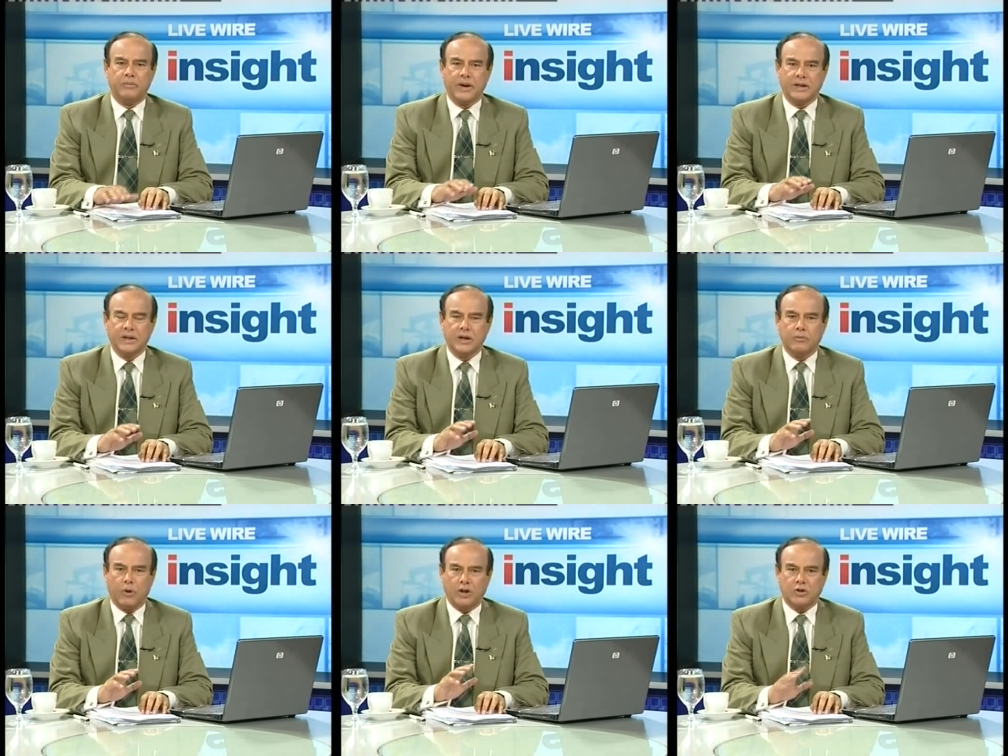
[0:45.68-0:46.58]
इतनी
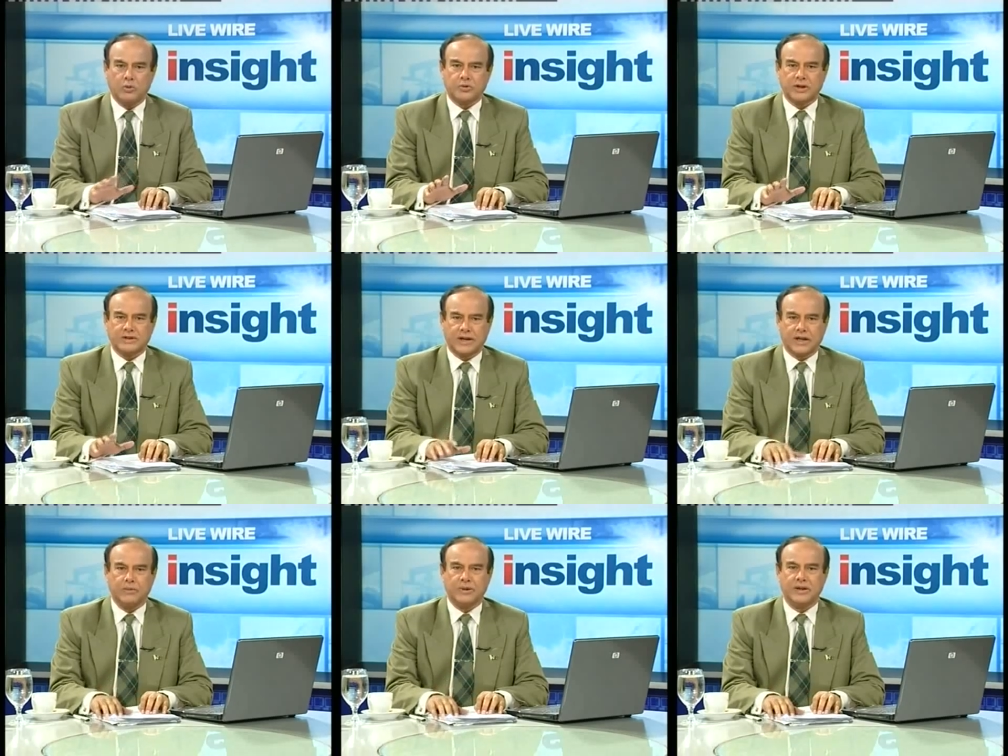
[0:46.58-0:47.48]
बहुत खूबसूरत
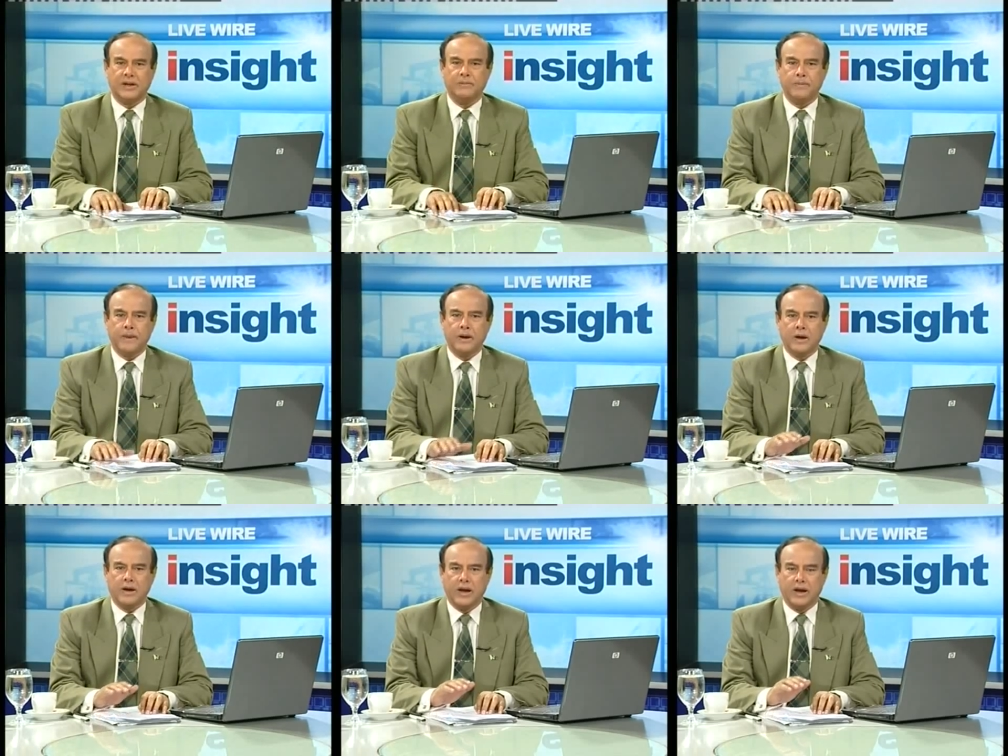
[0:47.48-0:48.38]
सड़कें बिछी
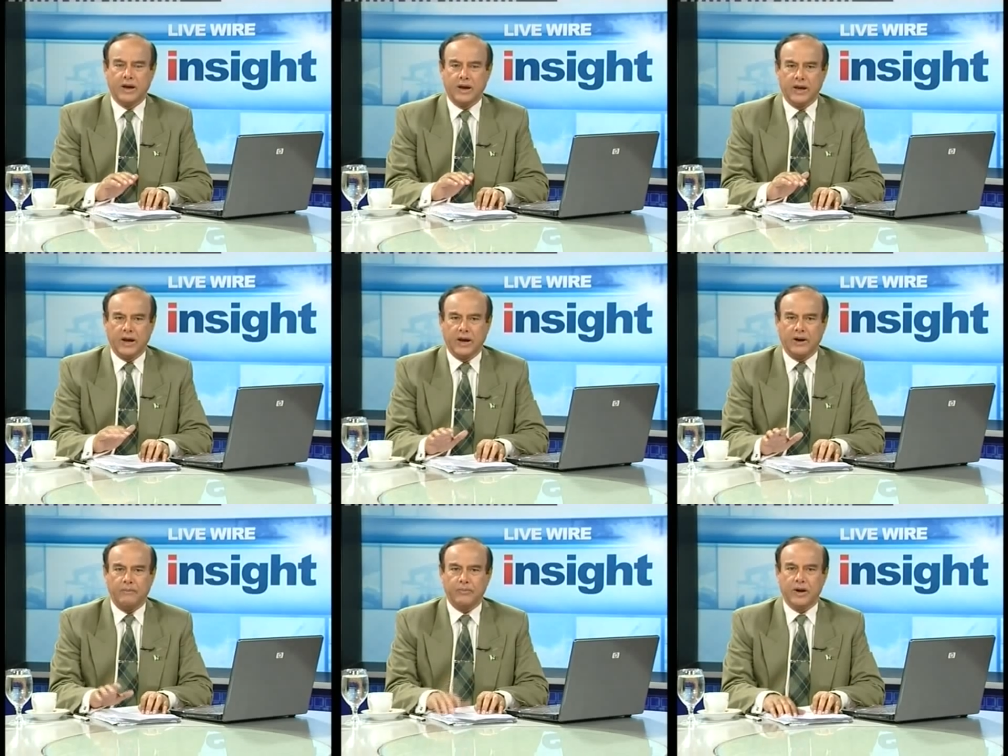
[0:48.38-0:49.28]

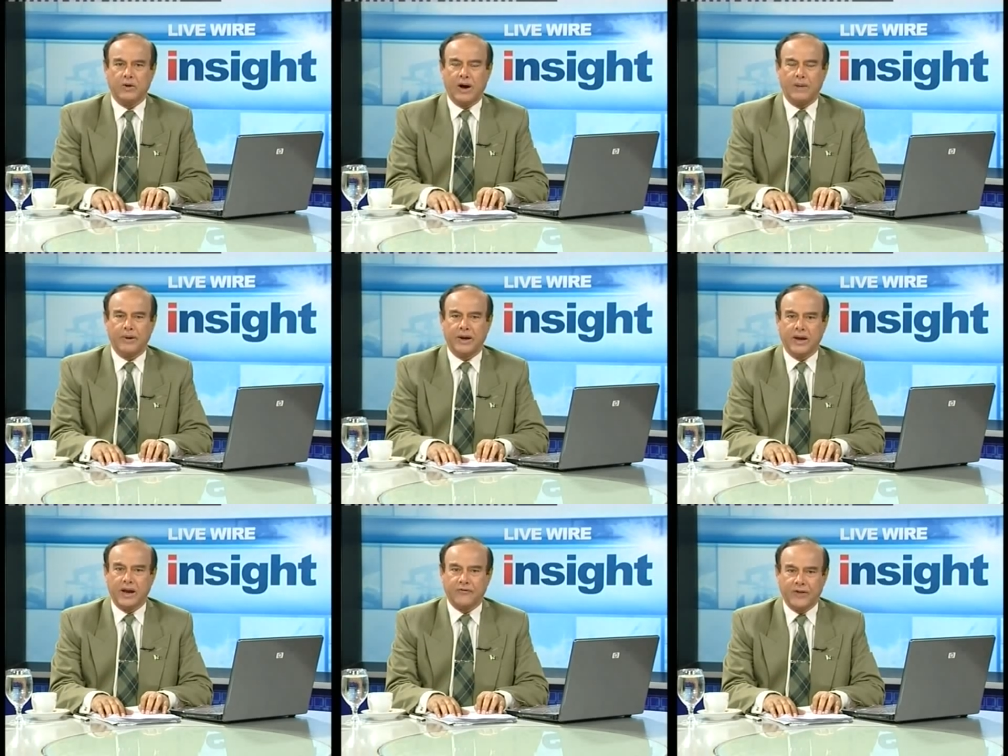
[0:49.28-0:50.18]
वहाँ पे
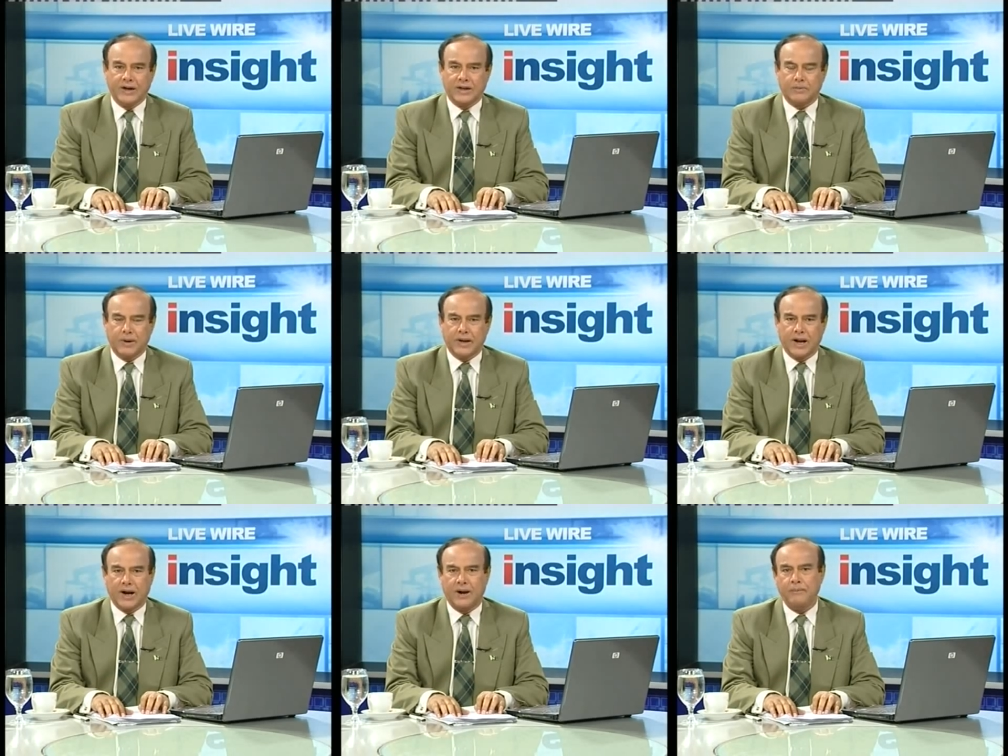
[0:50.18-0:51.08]
एयरफील्ड तक बनने
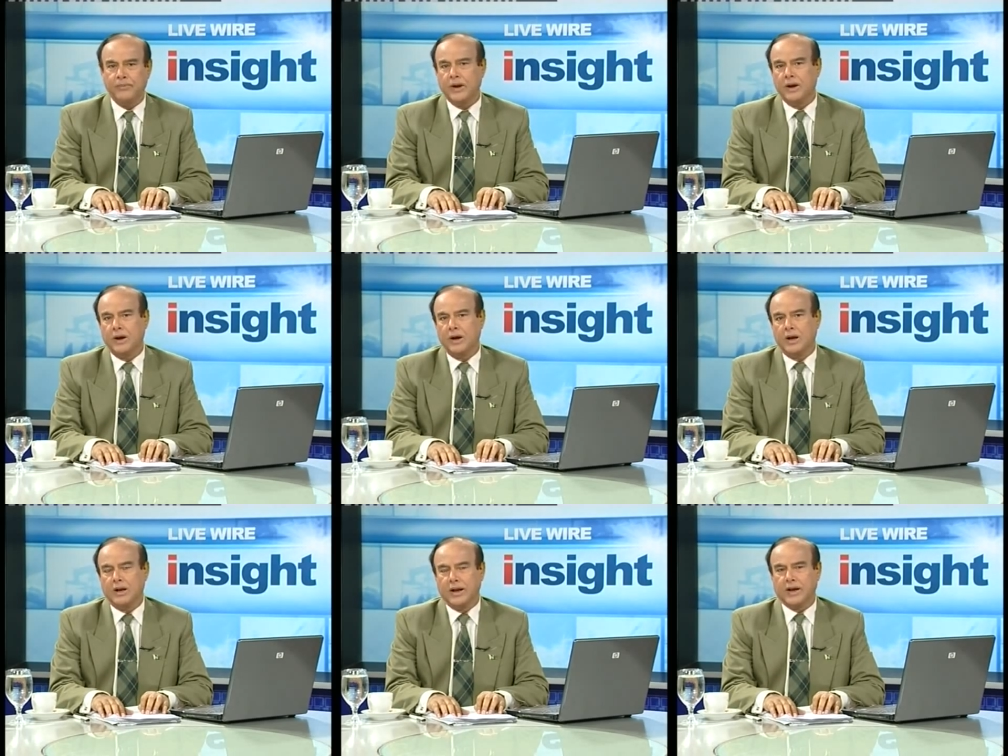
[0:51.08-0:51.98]
लगा
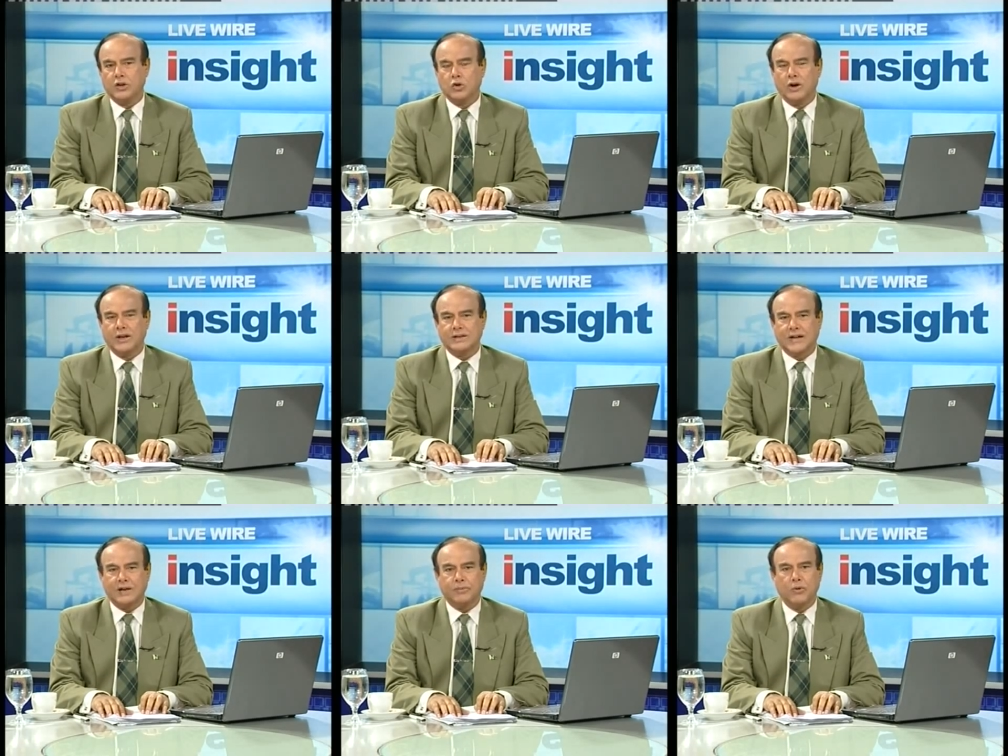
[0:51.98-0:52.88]
लेकिन
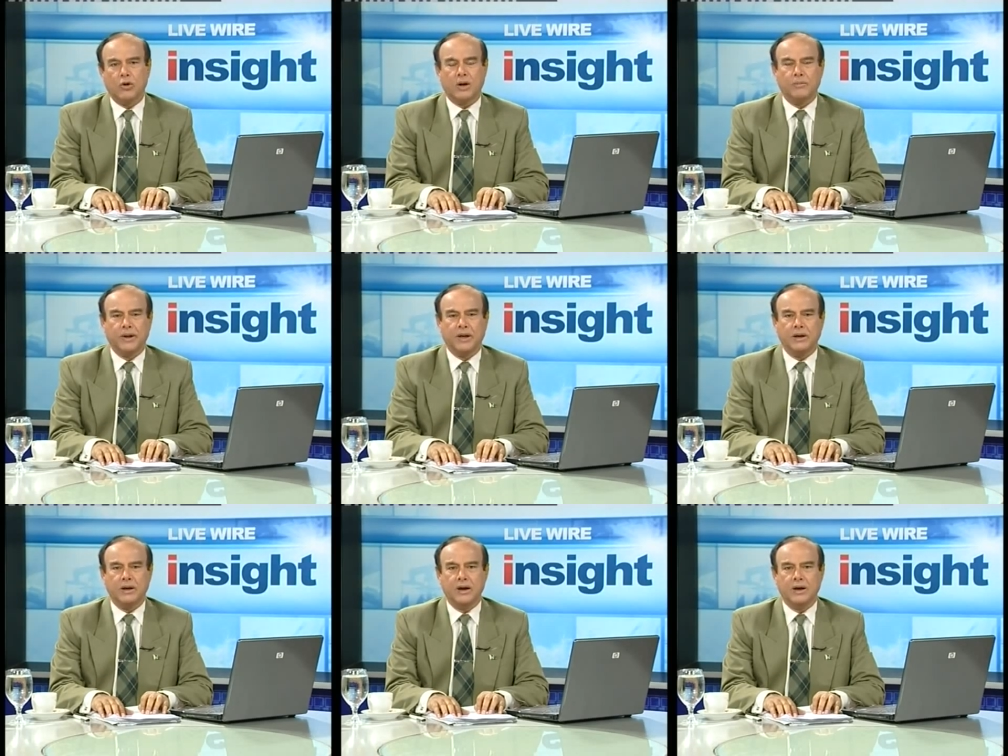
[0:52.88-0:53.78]
2007 में वो कंपनी
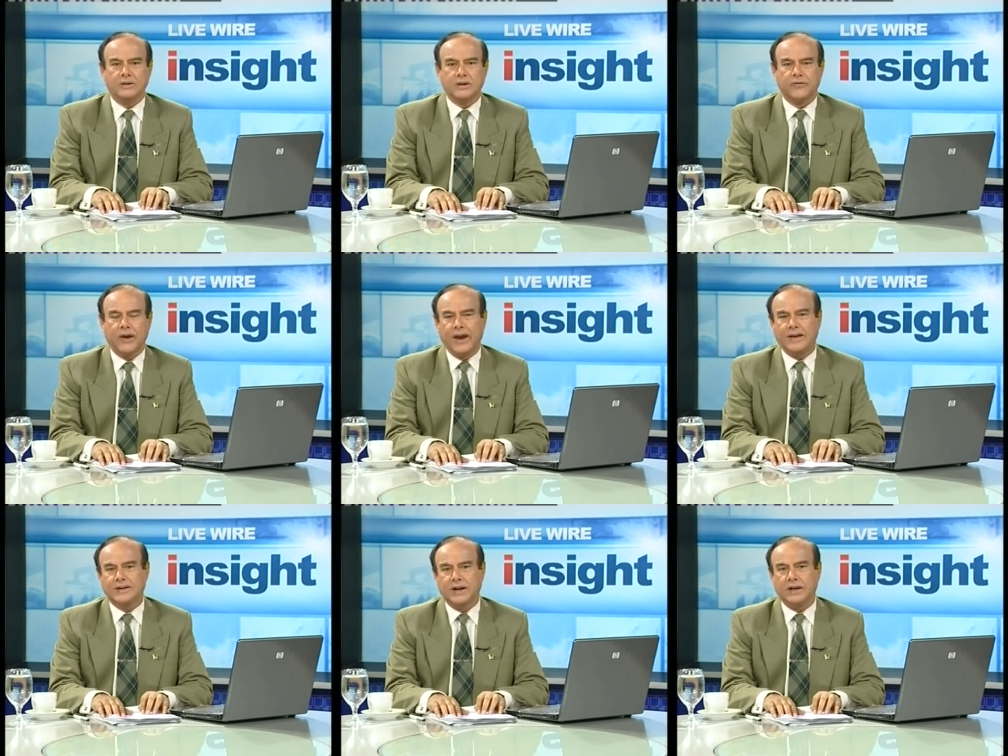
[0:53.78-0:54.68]
सिर्फ
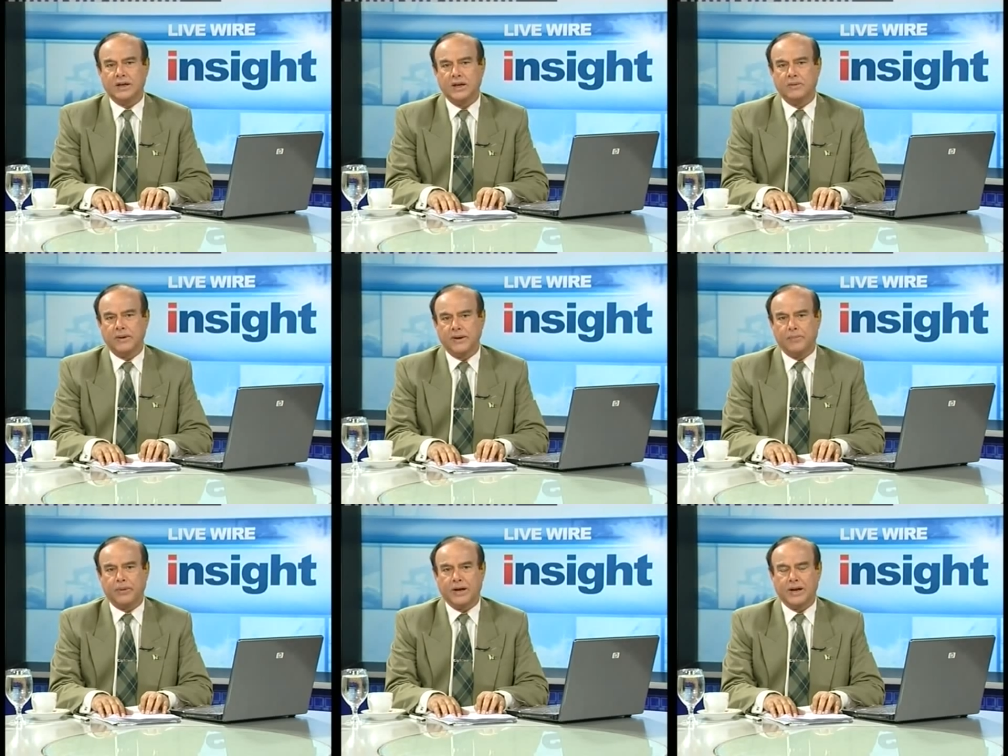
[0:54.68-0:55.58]
एक सेंट की
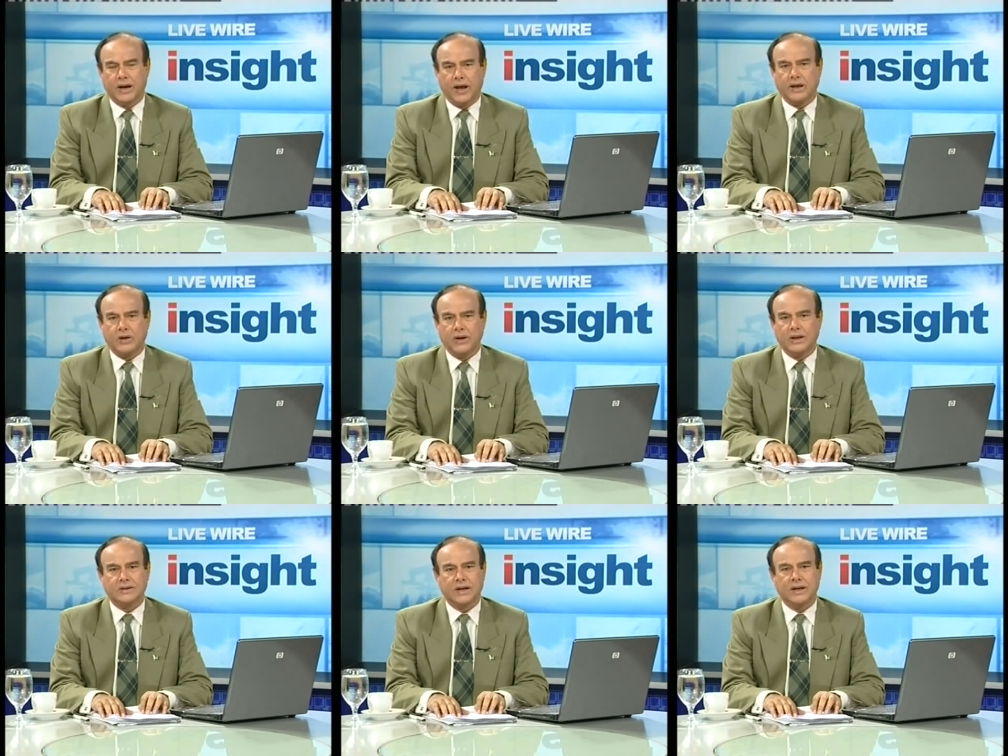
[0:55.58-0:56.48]
नेपरा की लड़ाई की
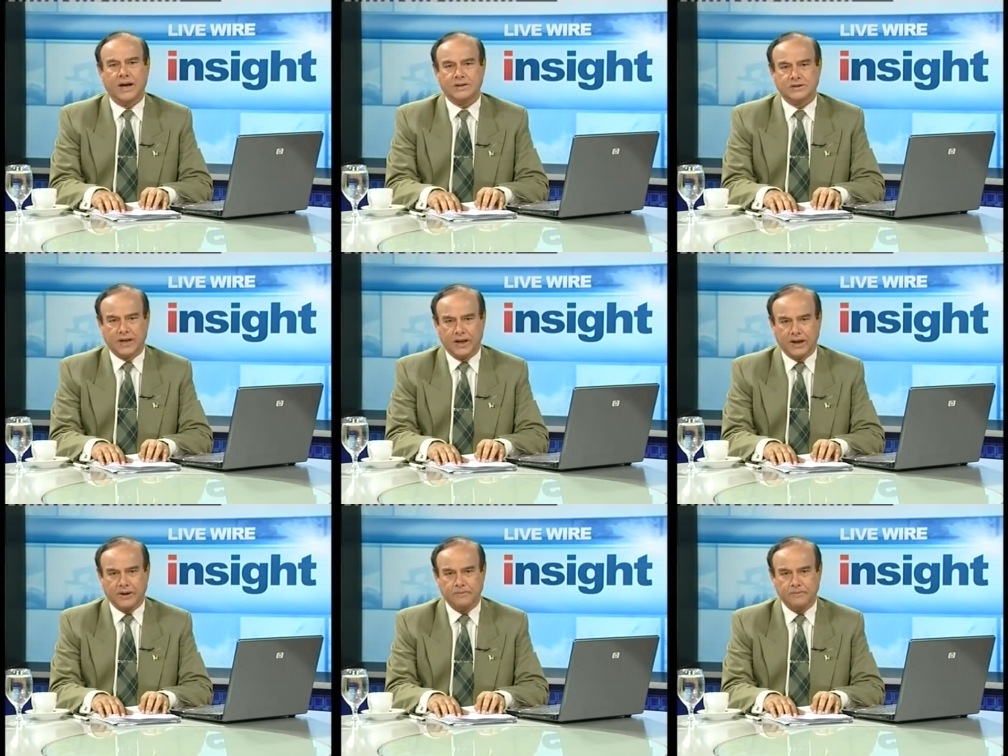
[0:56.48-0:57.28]
वजह से यहाँ से चली गई